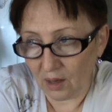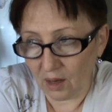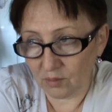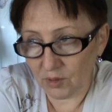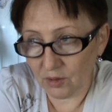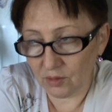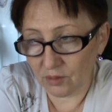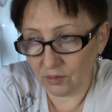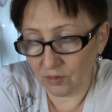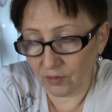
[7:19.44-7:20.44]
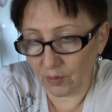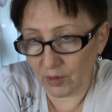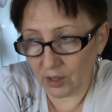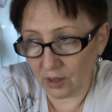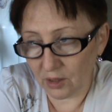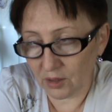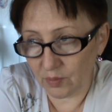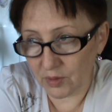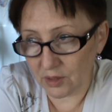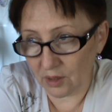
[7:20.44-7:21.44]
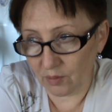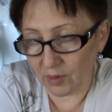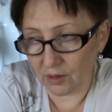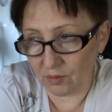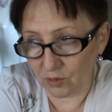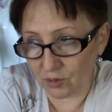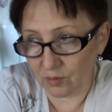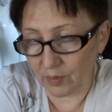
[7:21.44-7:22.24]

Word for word: А мне в комментариях написали мои вот